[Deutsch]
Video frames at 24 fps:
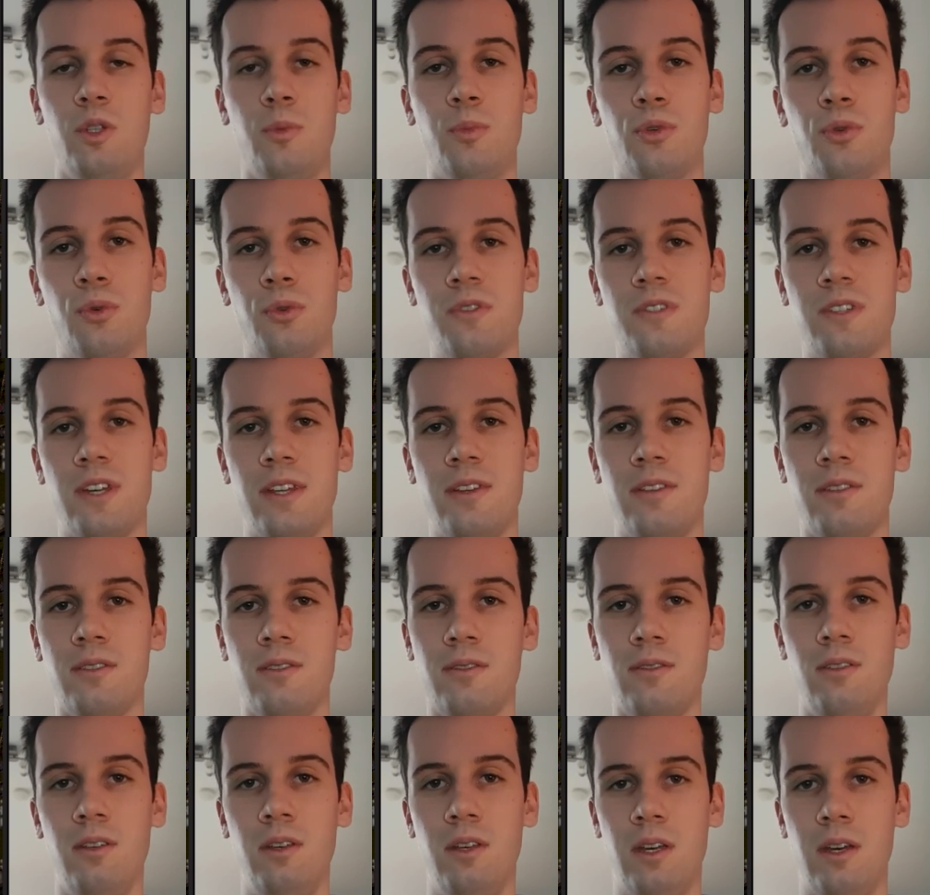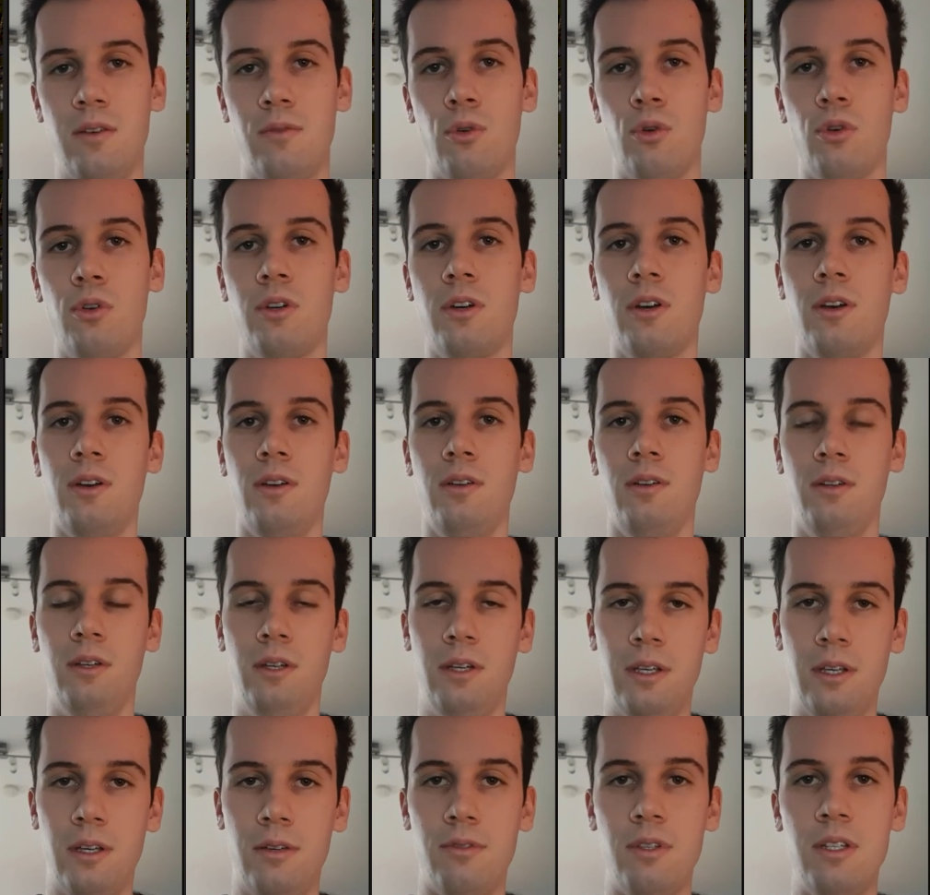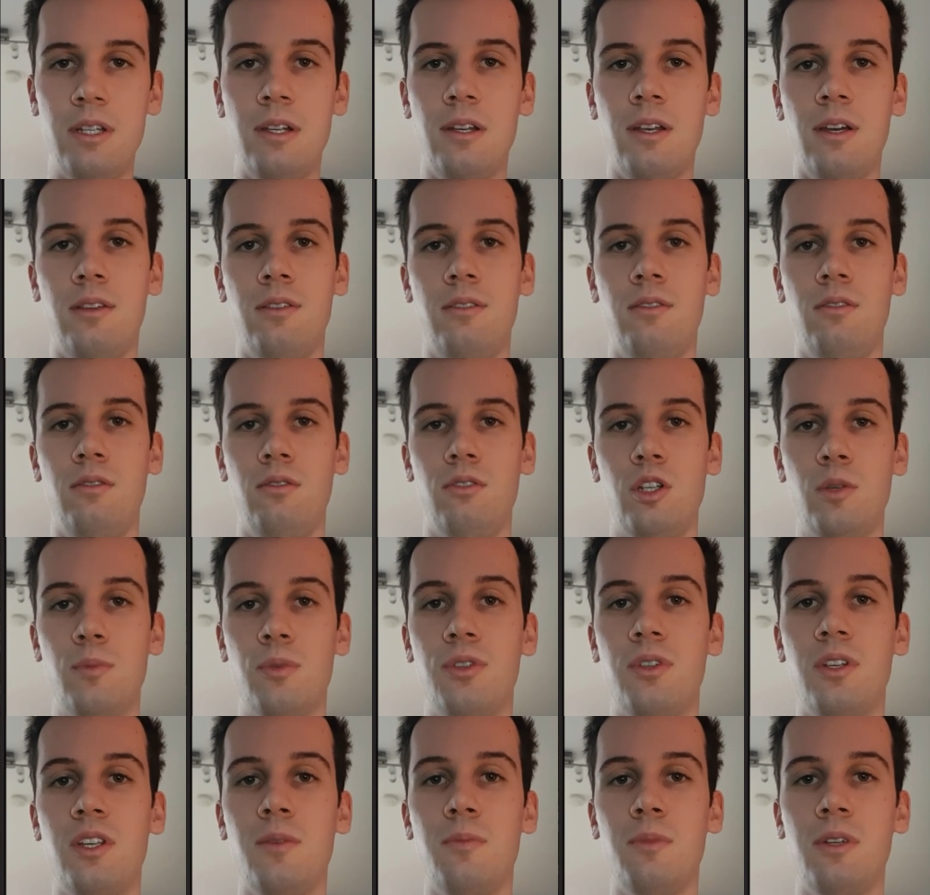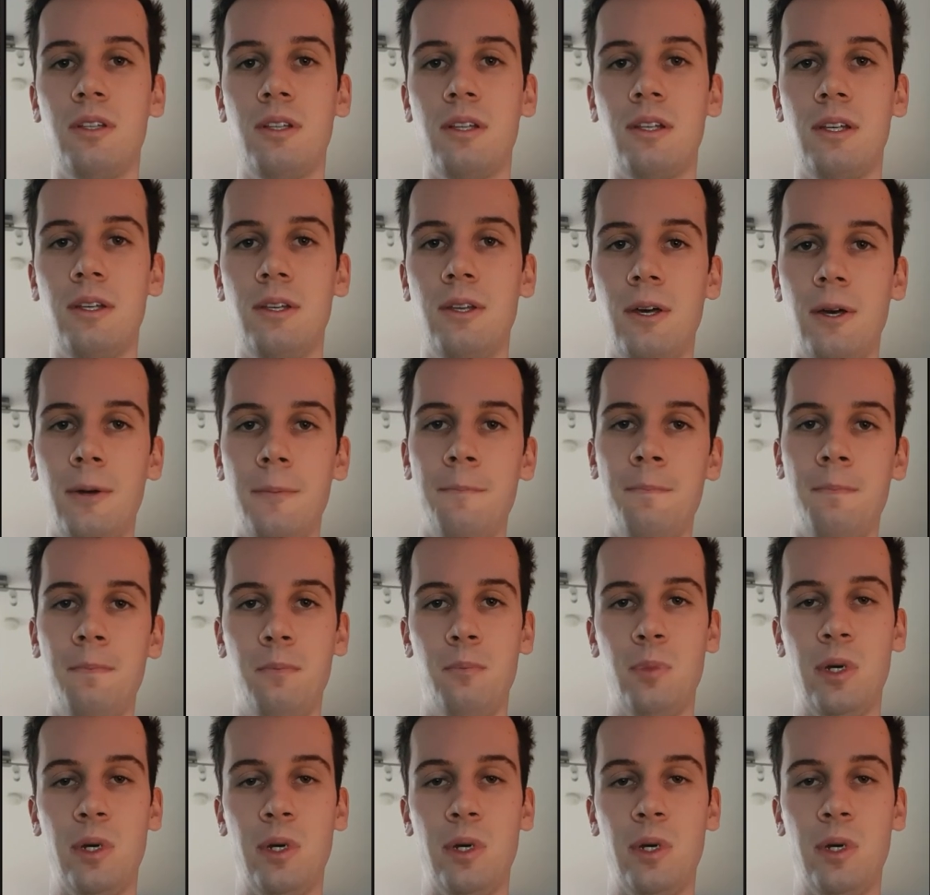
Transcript: liebe Dozenten, Herr Wölker, Herr Wiegland, liebe Teammitglieder.